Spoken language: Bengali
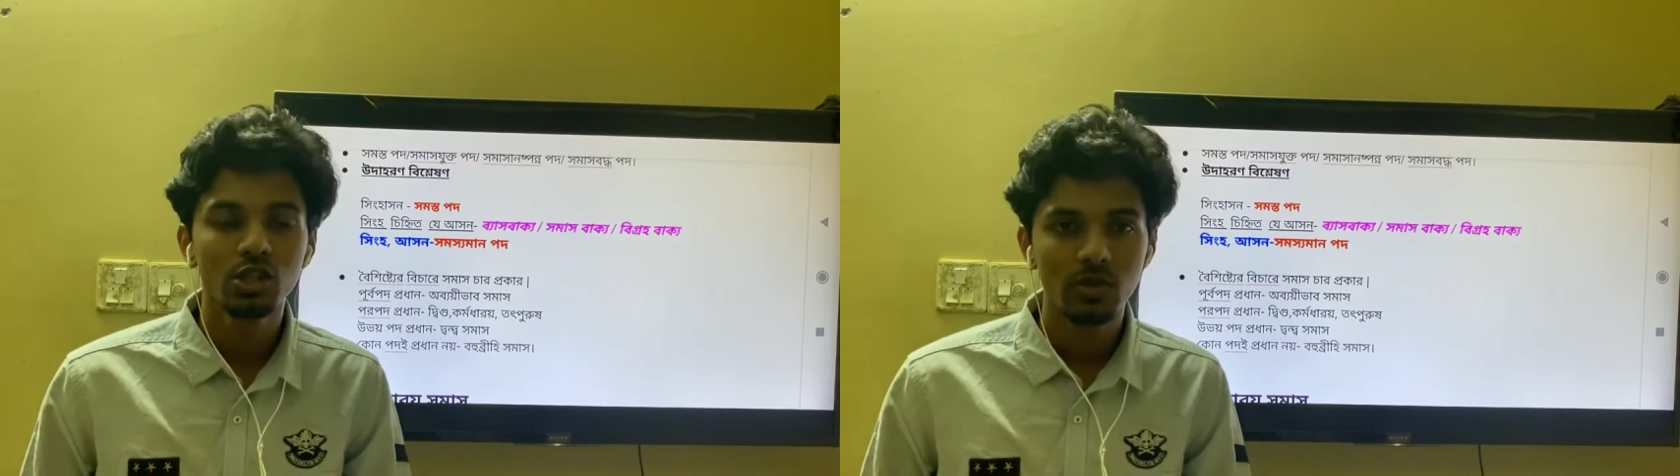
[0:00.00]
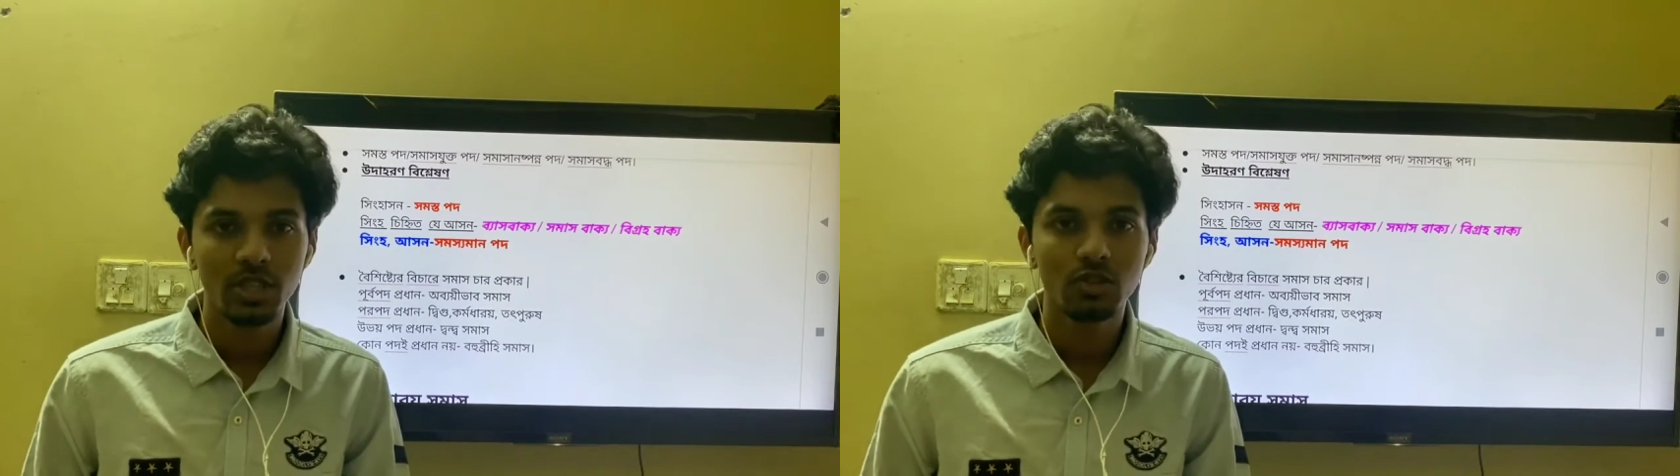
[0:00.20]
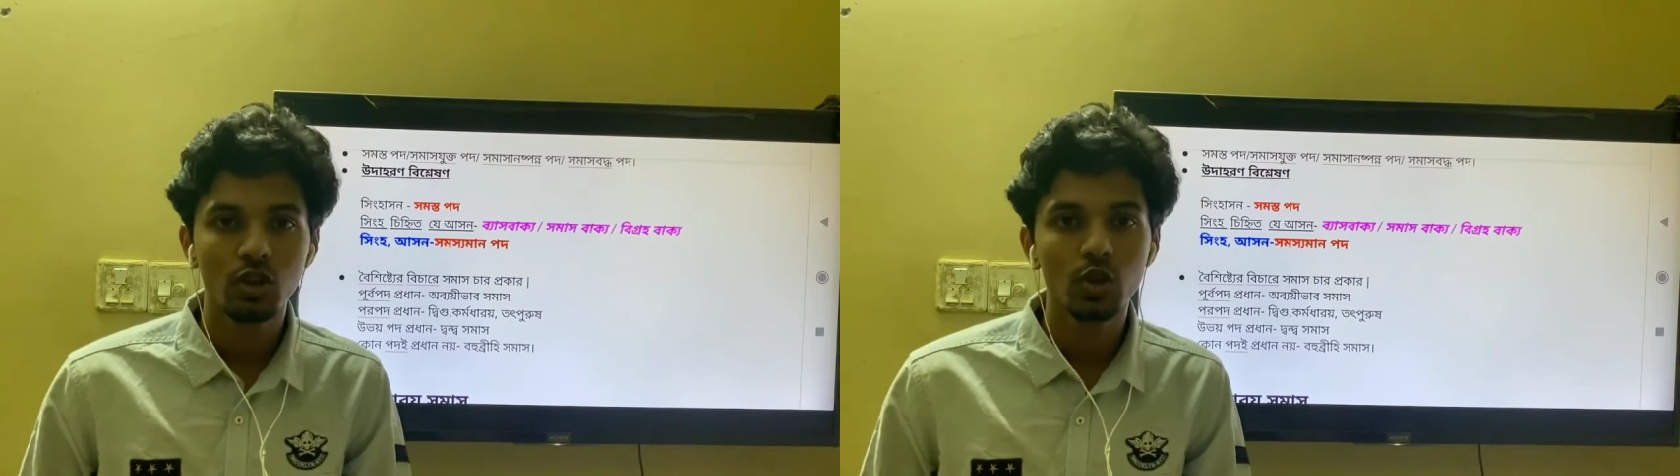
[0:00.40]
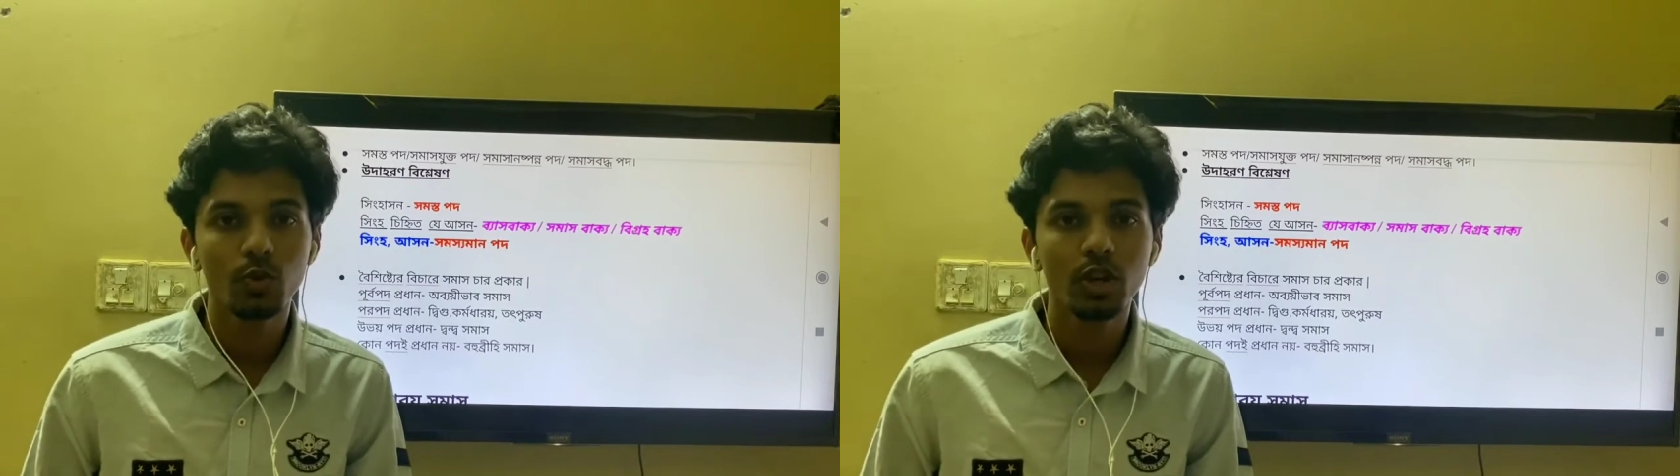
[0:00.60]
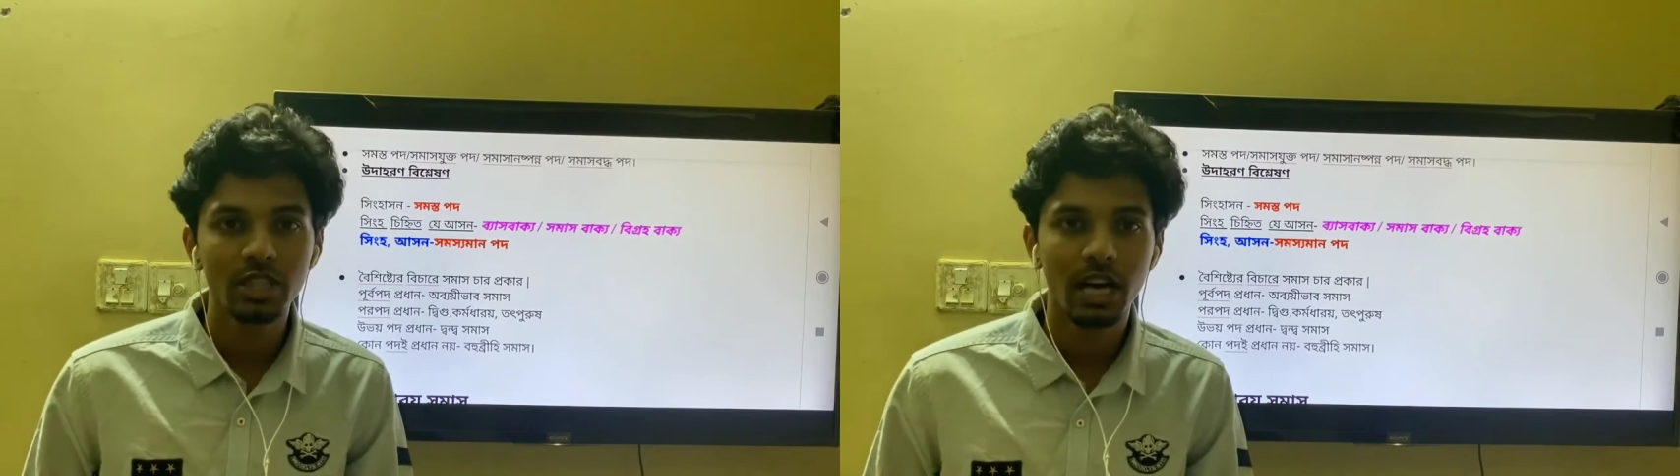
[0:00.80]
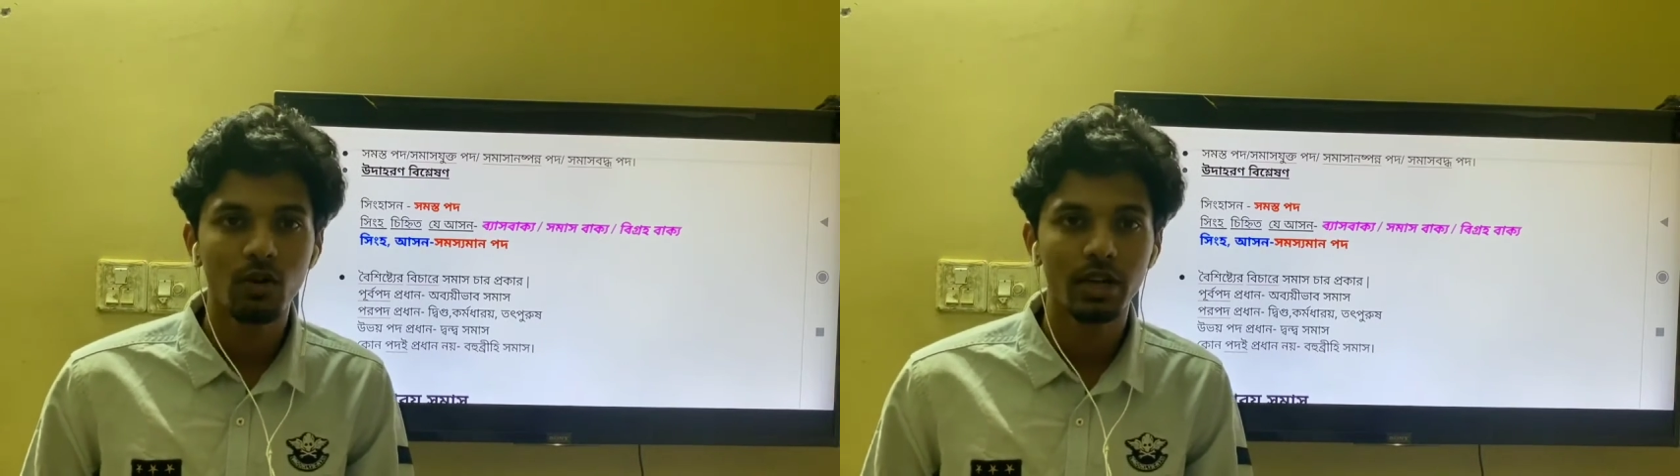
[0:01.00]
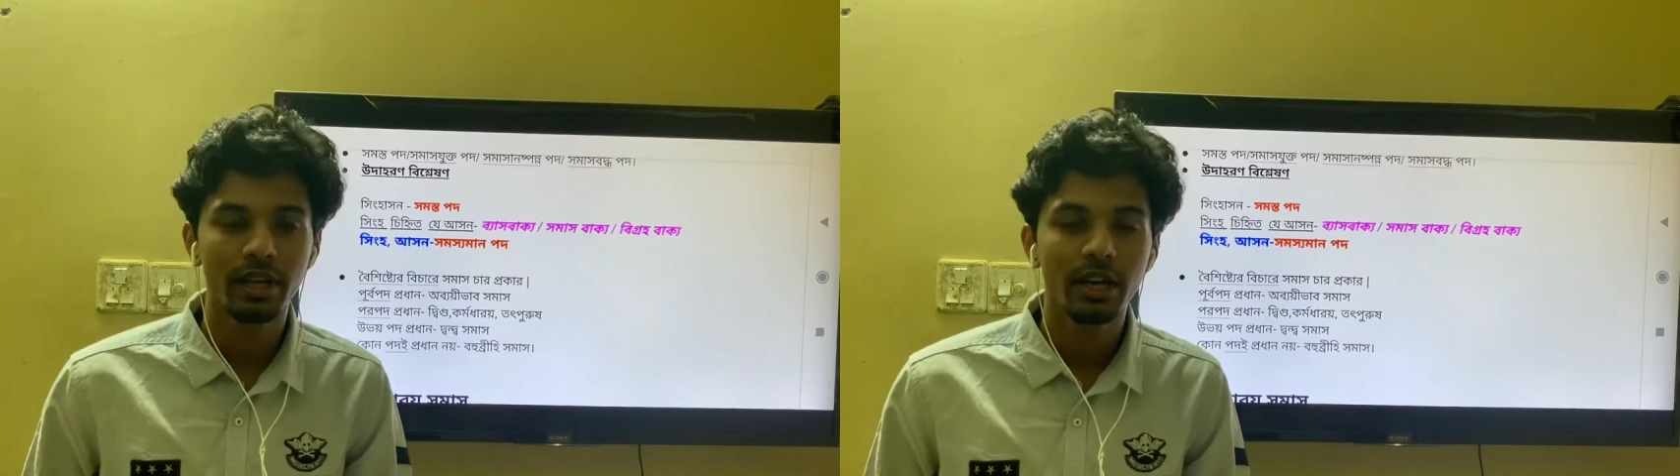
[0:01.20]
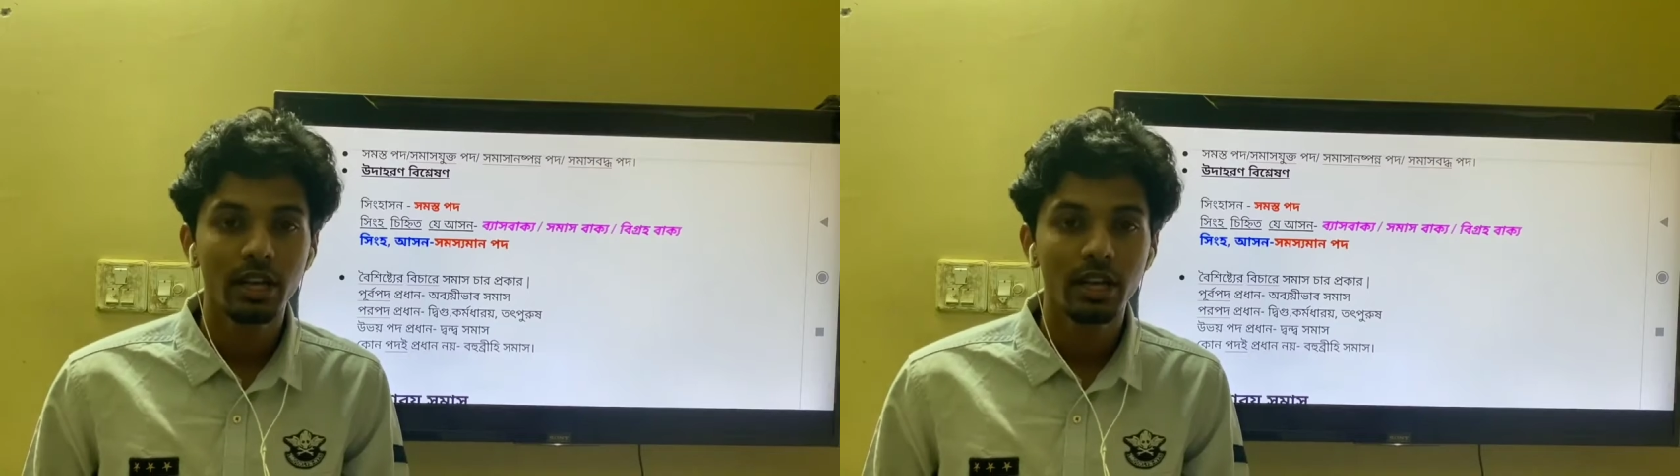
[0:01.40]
সমাস কত প্রকার তাহলে